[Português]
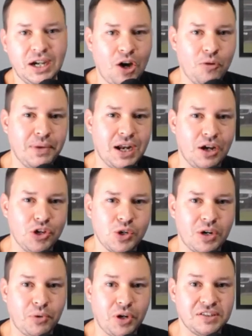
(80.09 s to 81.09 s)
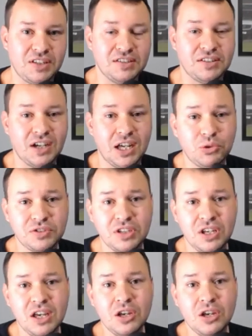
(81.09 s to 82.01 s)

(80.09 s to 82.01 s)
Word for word: ao Beira-Rio após seis anos